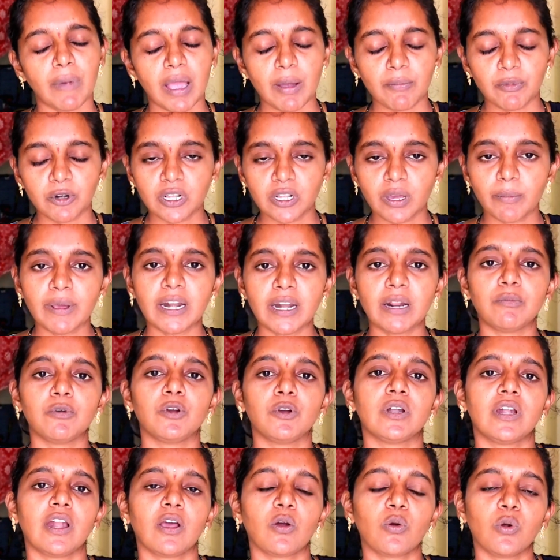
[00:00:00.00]
మామూలుగా
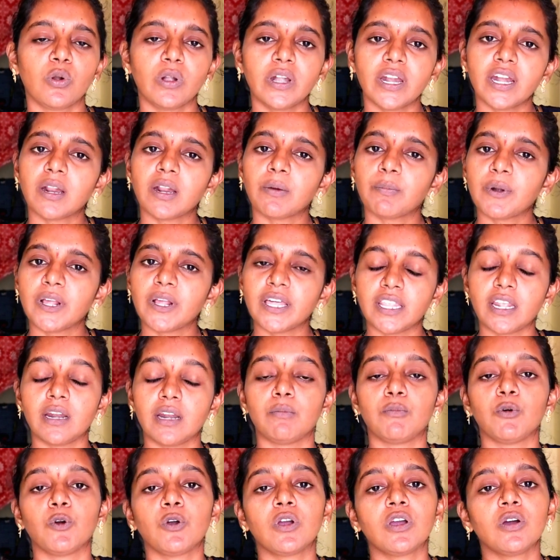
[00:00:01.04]
మనము ఇట్లా కొట్టేటప్పుడు
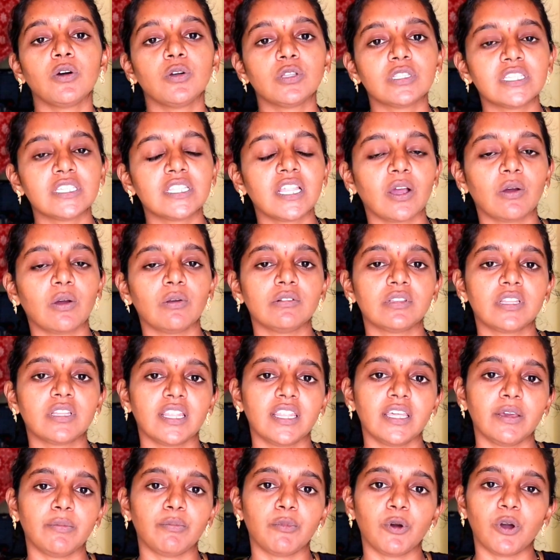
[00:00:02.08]
ఏదైనా ముక్క వచ్చి
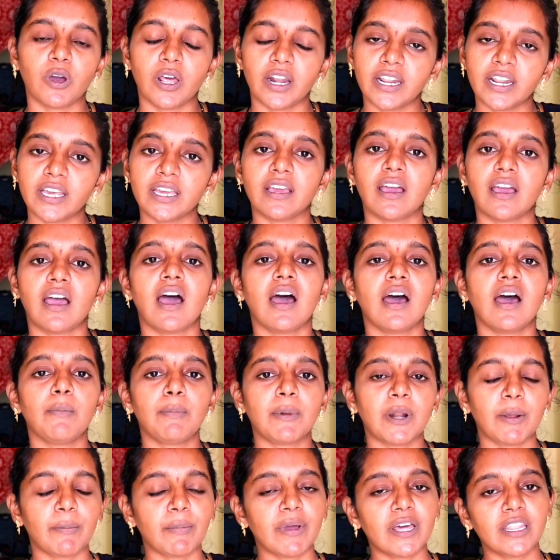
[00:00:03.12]
తగులుతుందేమో అనే ఆ
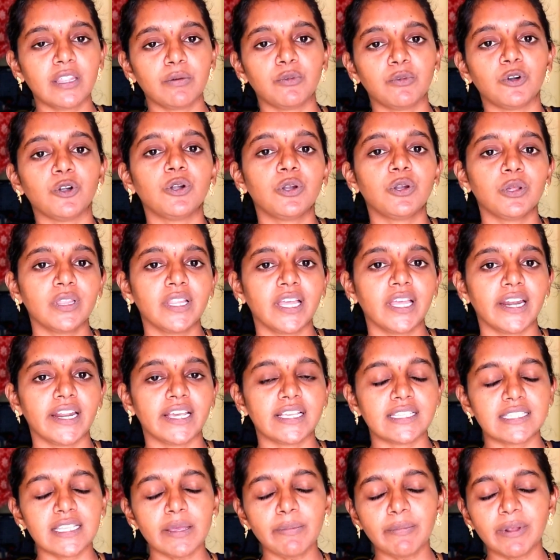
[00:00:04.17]
ప్రమాదం
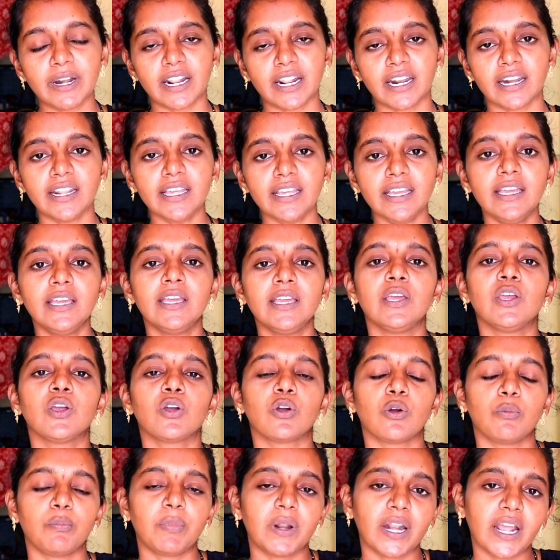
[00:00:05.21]
ఉంటుందనేసి మనల్ని
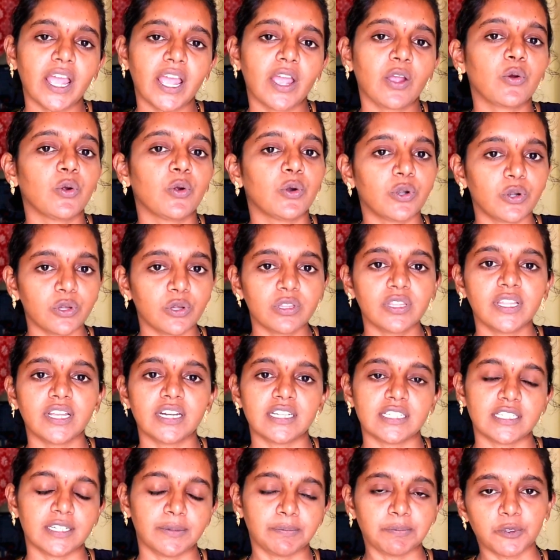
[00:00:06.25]
కొబ్బరికాయ
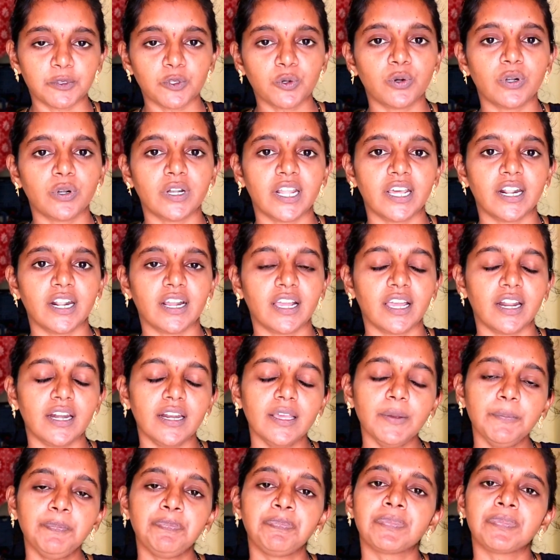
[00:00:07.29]
కొట్టొద్దని చెప్తూ ఉంటారు
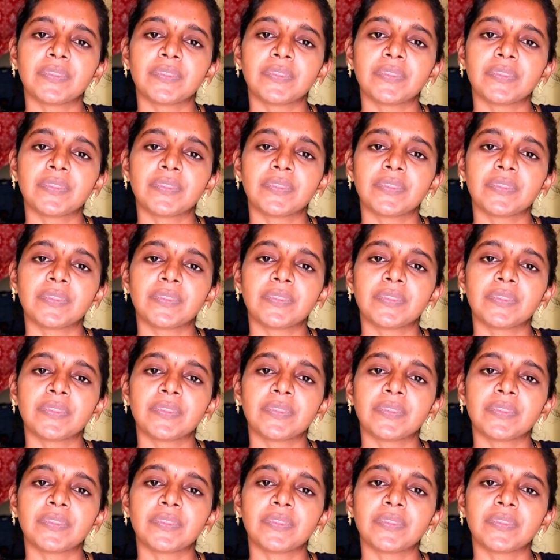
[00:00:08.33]
కానీ